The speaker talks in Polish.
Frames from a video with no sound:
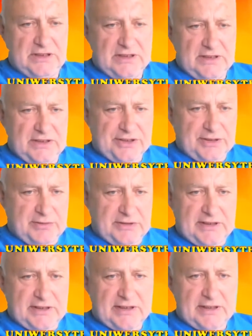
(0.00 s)
żeby
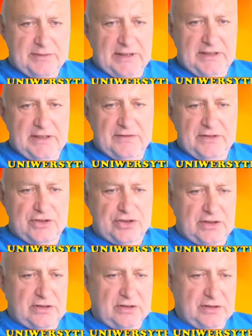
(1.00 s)
ten hetman nie
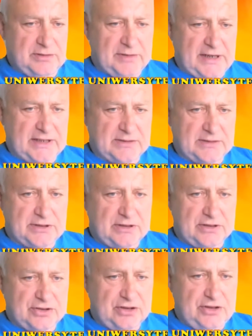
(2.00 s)
wyszedł, to tym razem
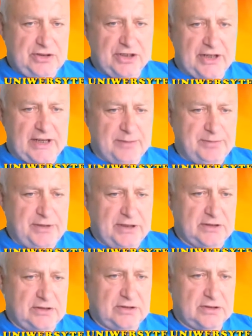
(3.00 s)
skoczek idzie na A5